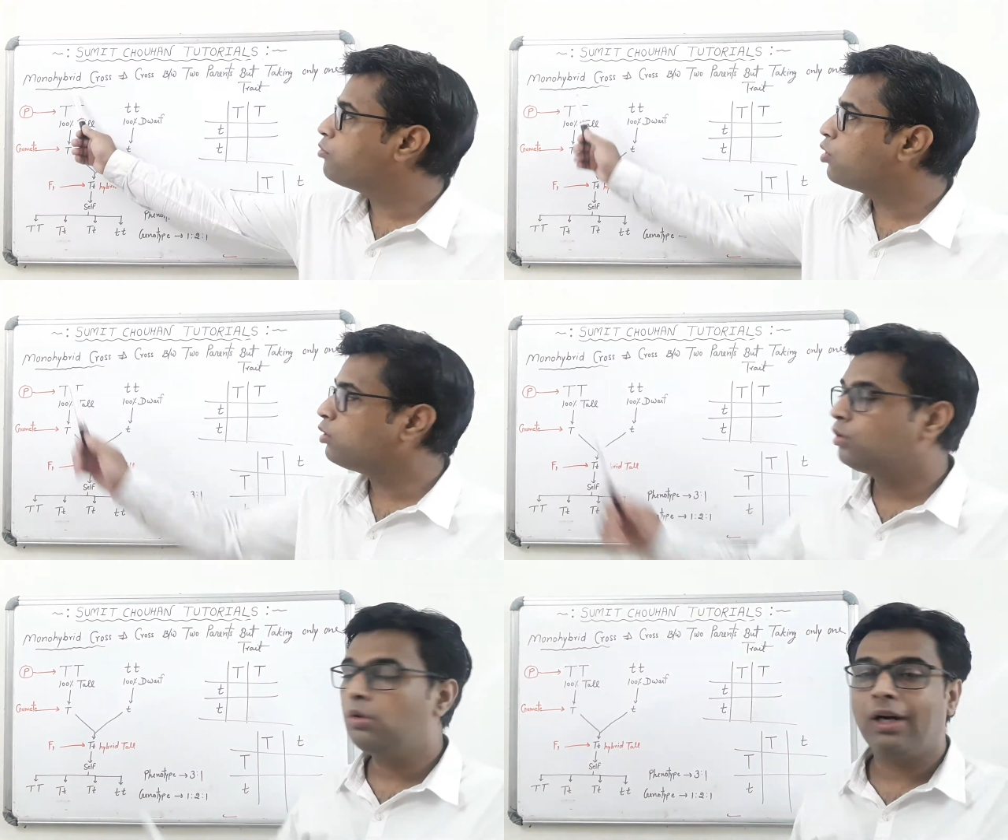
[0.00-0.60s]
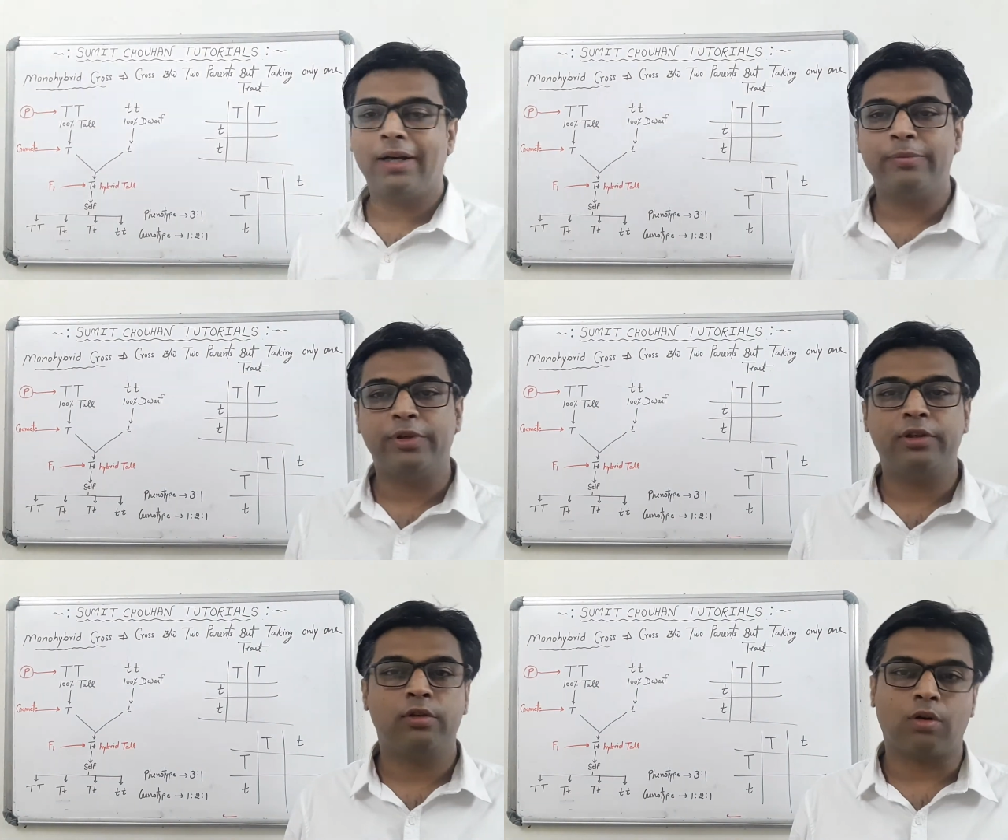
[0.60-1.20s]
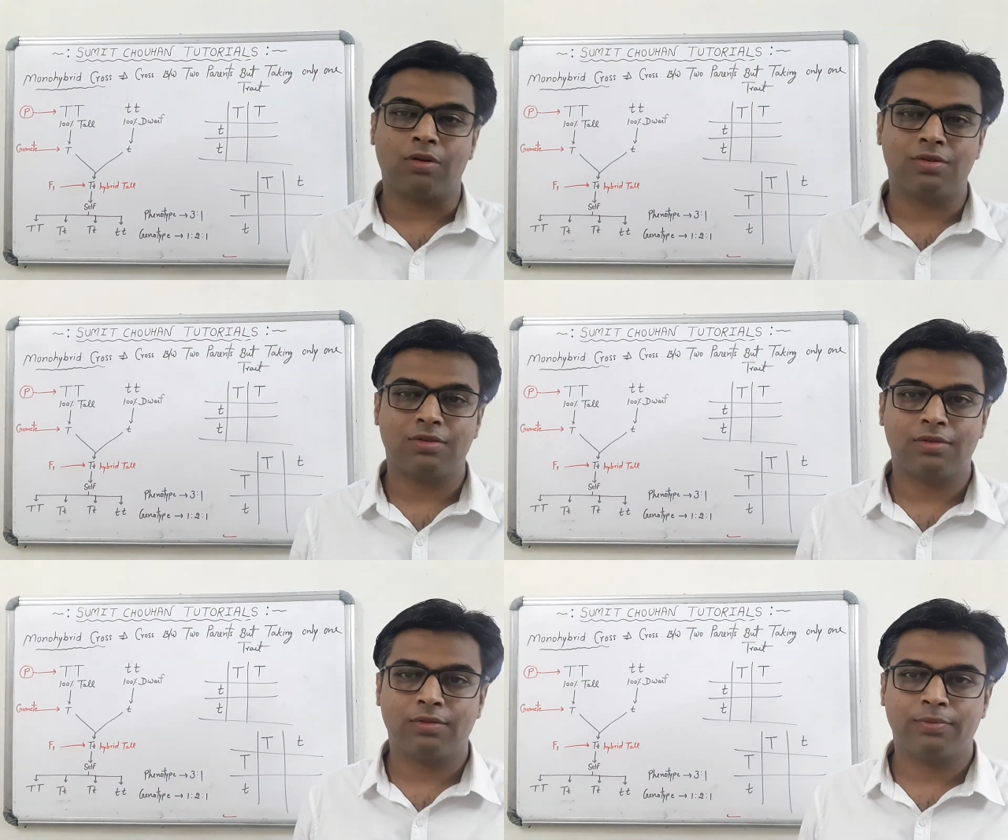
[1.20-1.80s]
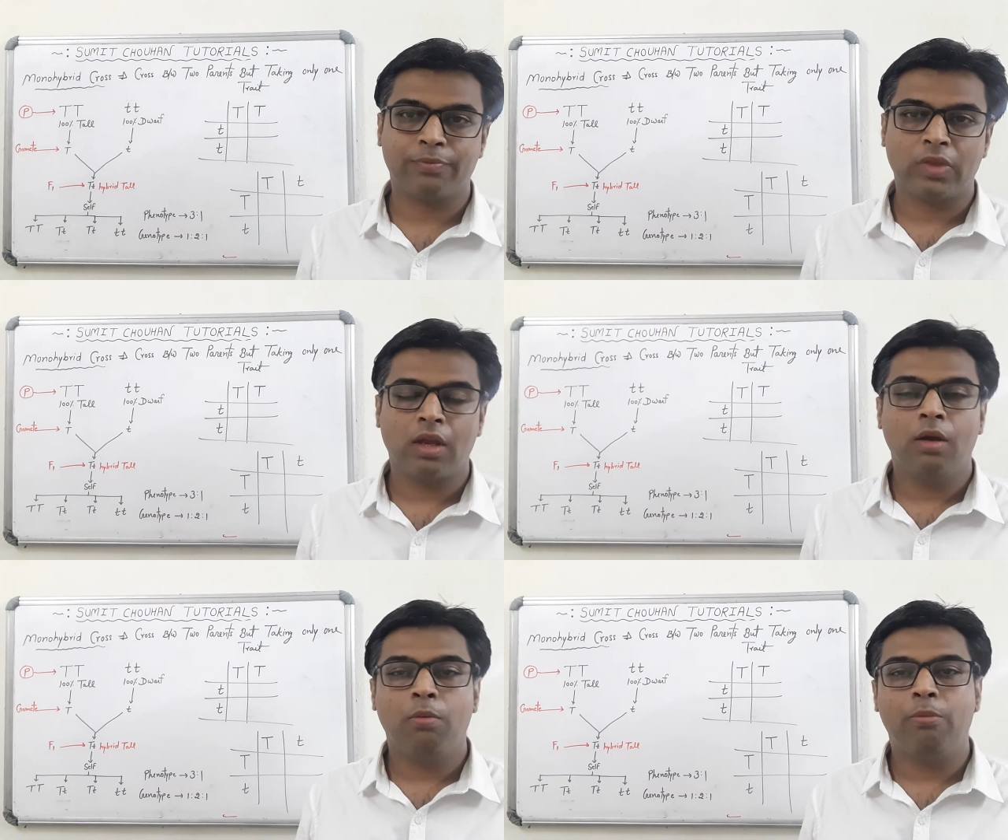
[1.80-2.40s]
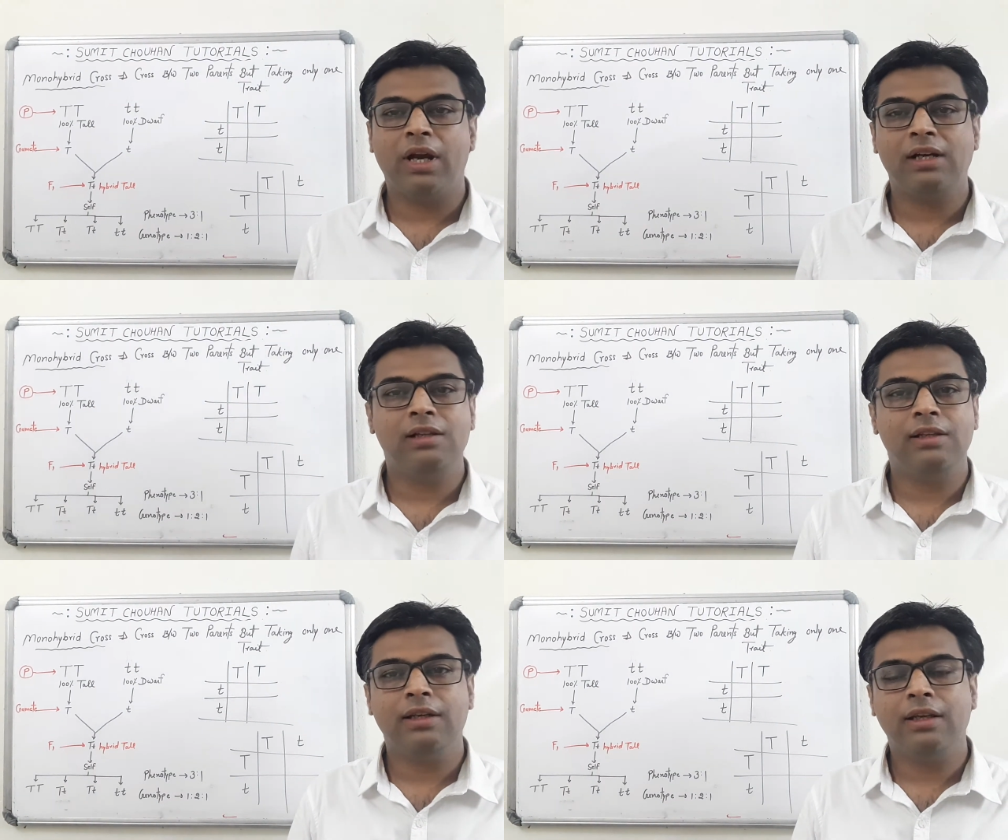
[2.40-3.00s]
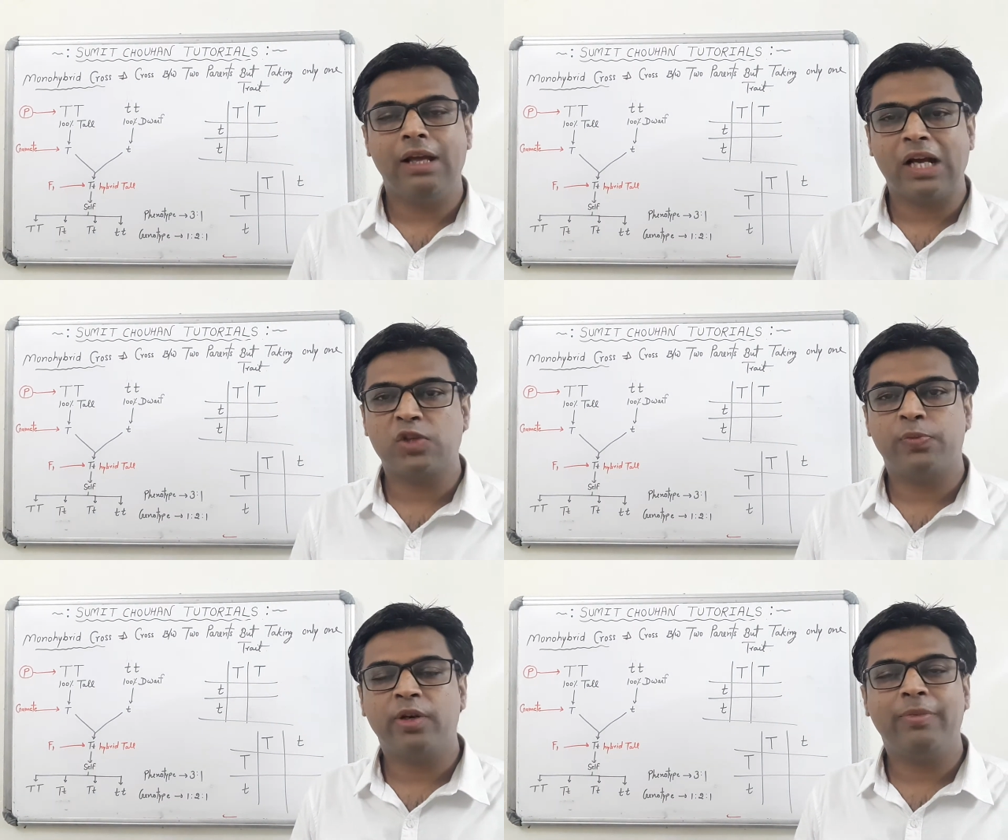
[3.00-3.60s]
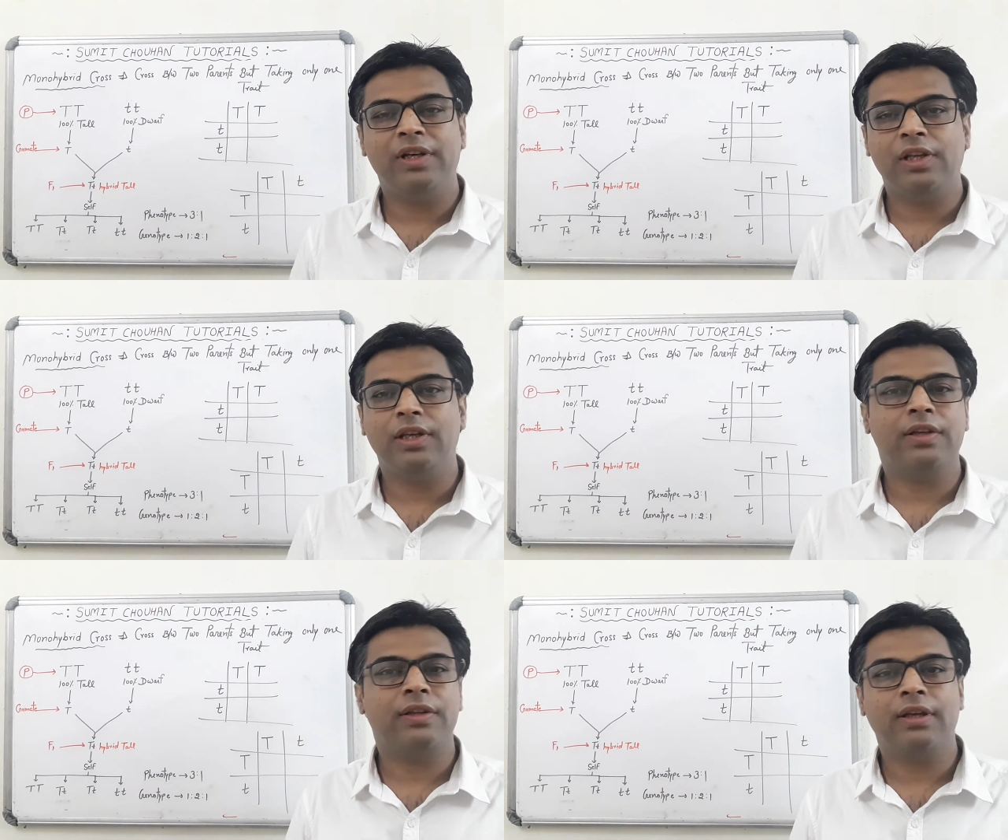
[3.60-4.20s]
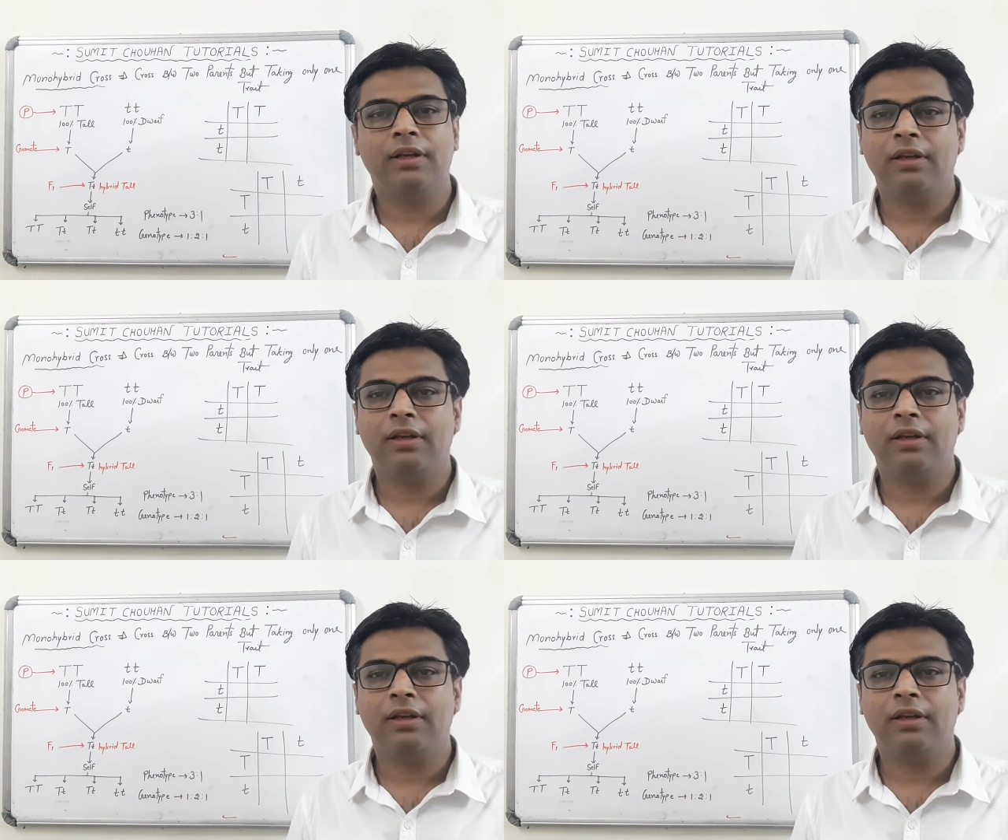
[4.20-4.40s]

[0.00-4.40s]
मोनो हाइब्रिड क्रॉस मैंडल ने एक्सपेरिमेंट किए थे